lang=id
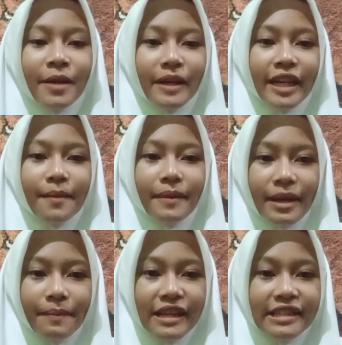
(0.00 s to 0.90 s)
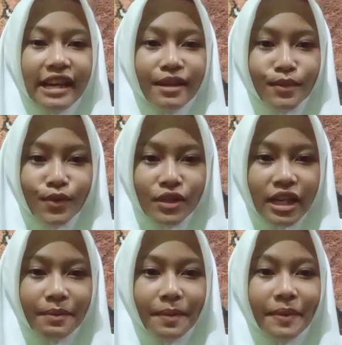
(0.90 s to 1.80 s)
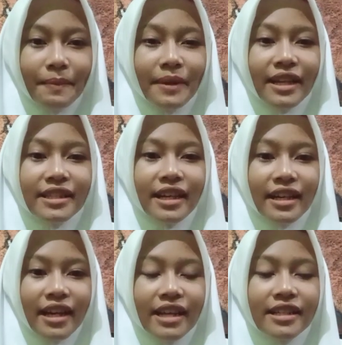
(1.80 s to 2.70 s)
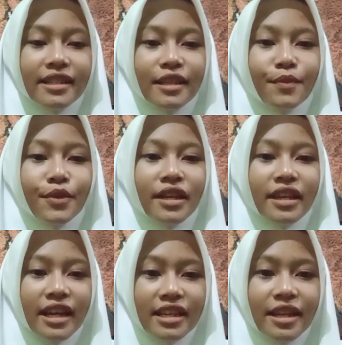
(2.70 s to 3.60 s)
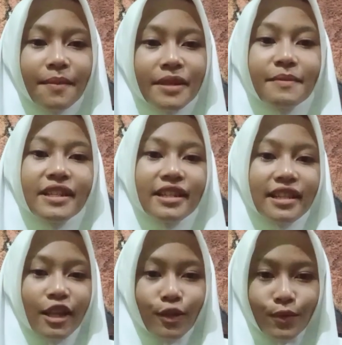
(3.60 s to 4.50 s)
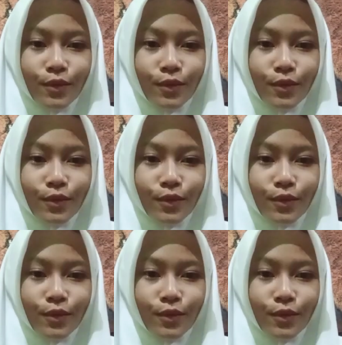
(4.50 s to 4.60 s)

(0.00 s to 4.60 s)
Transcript: Bagaimana perasaanmu selama pembelajaran seni budaya Sama semester 1?